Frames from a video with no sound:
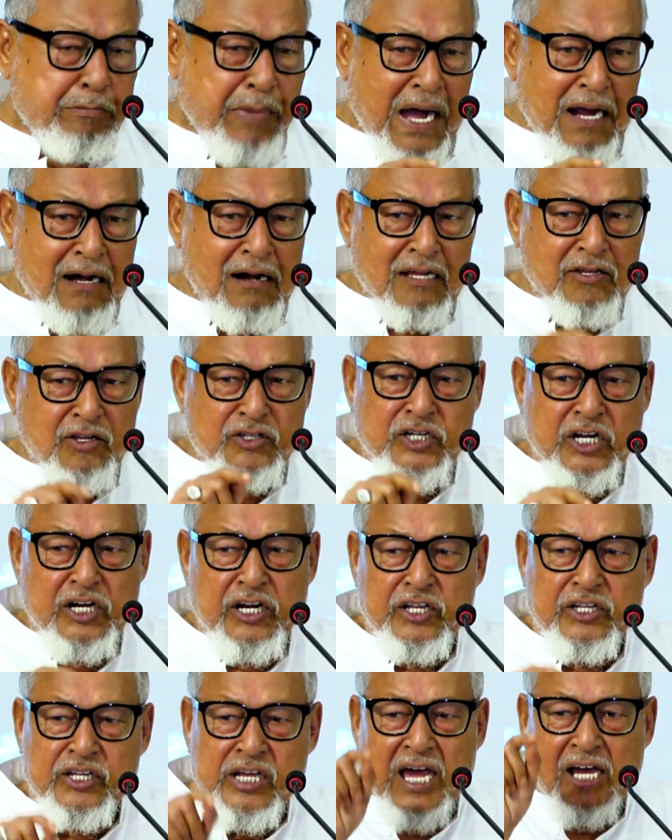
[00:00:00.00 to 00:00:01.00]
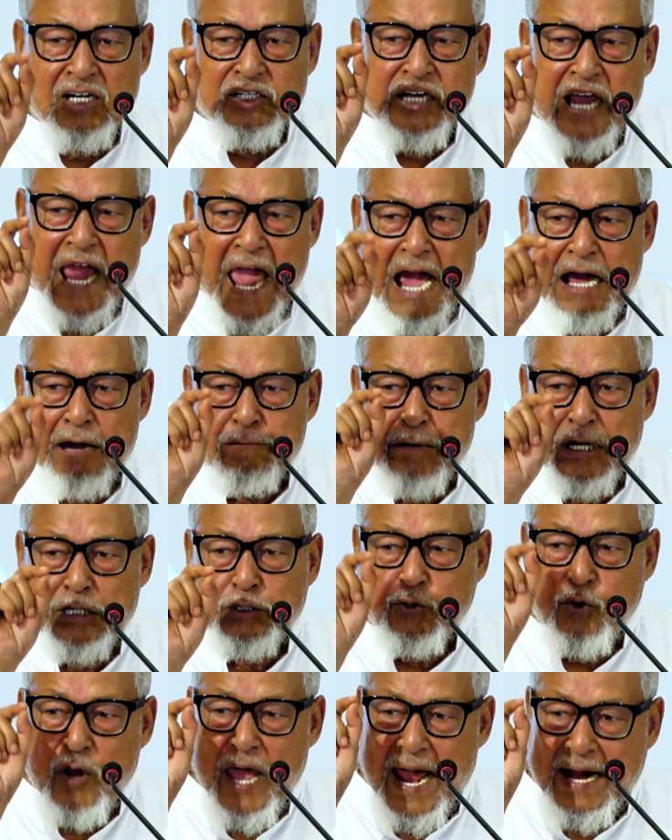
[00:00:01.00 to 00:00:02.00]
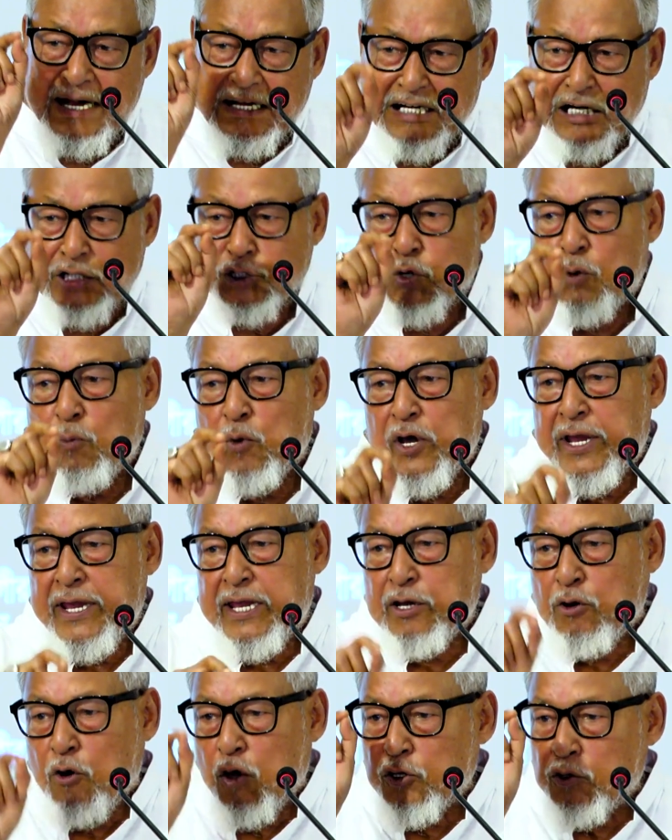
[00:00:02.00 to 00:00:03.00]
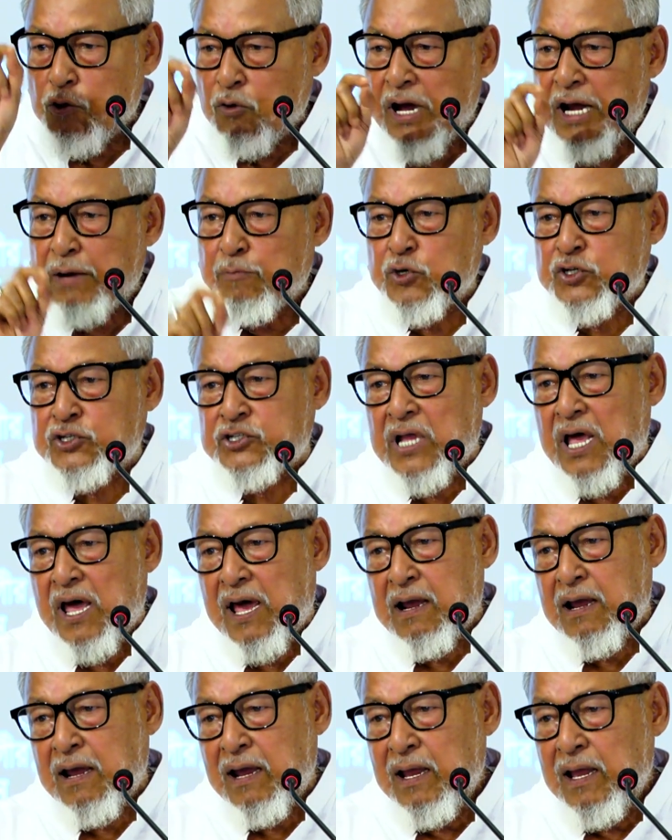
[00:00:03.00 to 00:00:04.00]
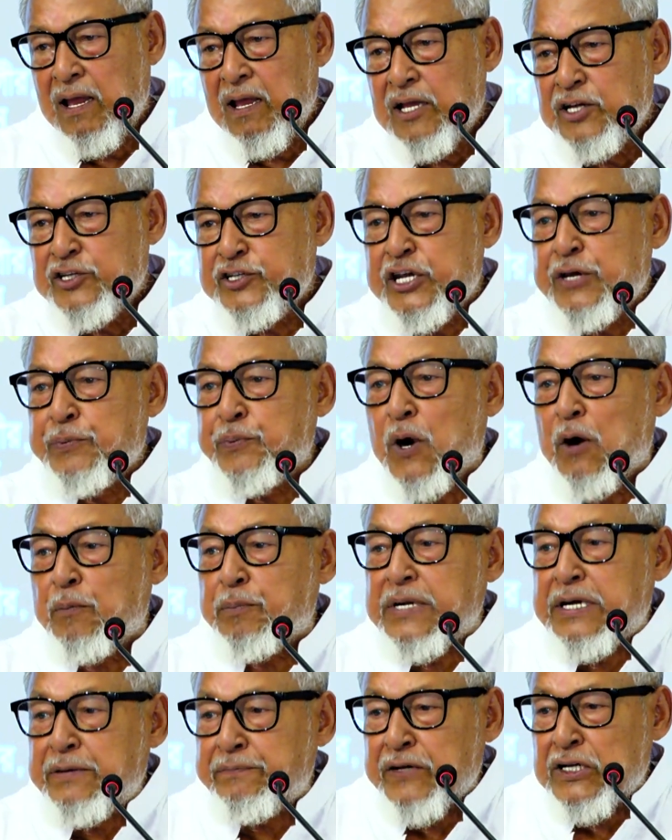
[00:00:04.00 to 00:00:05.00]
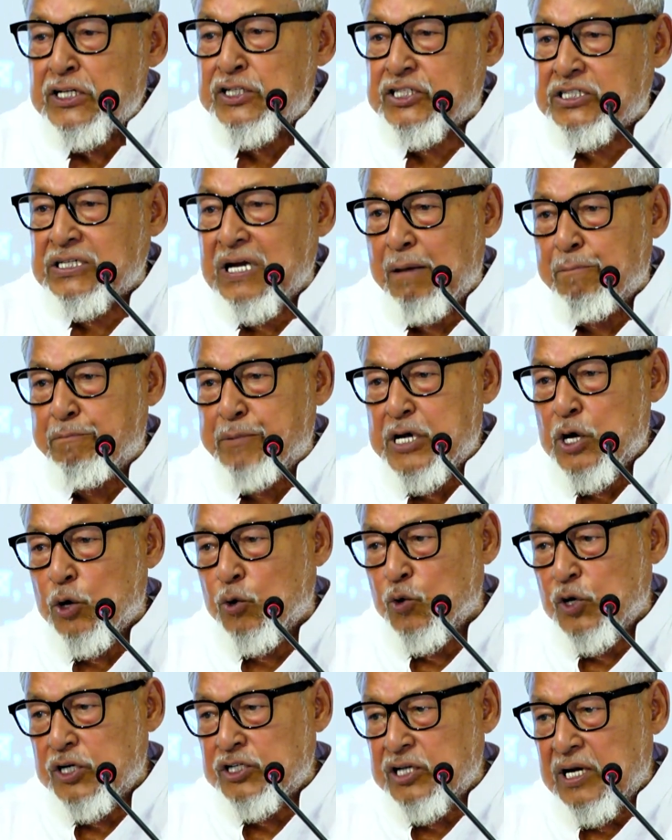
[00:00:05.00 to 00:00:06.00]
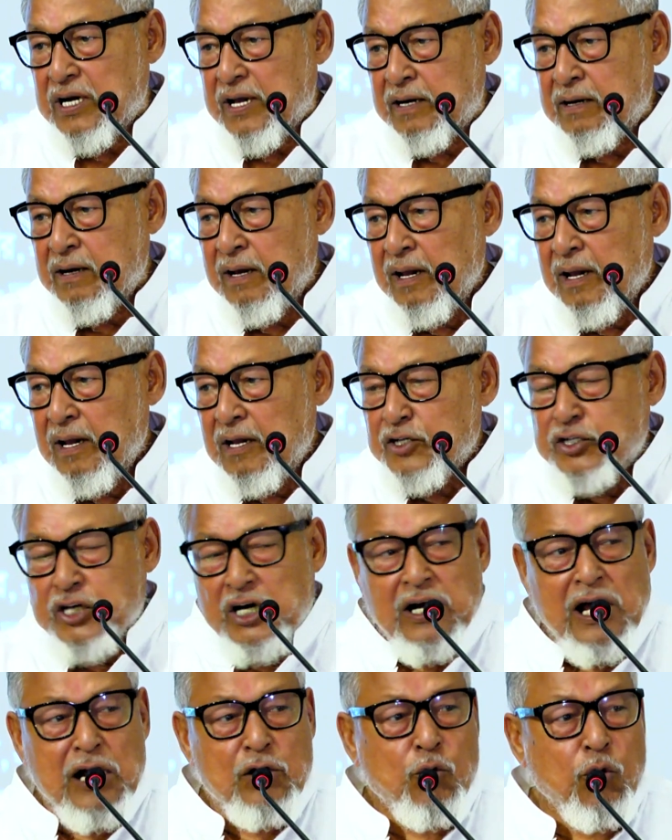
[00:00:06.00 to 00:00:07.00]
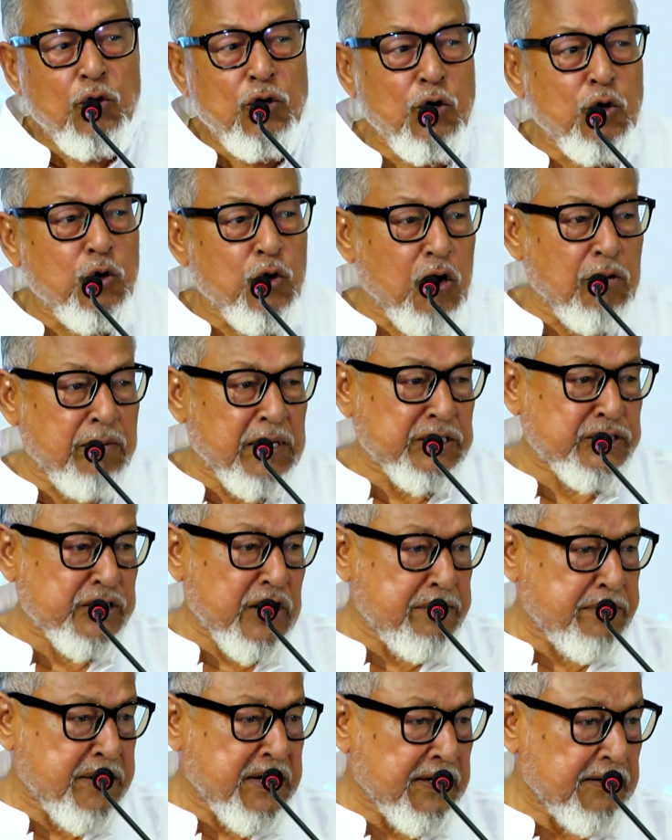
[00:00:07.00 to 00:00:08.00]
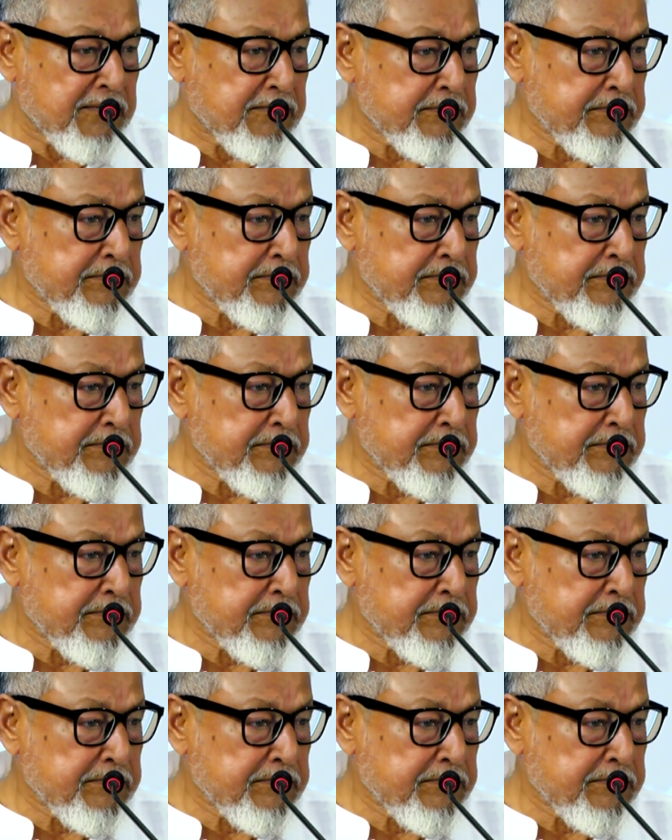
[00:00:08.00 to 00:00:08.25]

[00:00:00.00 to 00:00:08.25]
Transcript: বাংলাদেশের ইতিহাসে একমাত্র একটা সময়ে খন্দকার মোস্তাক চিফ অফ ডিফেন্স স্টাফ নিয়োগ করেছিলেন জেনারেল খলিলুর রহমান সাহেবকে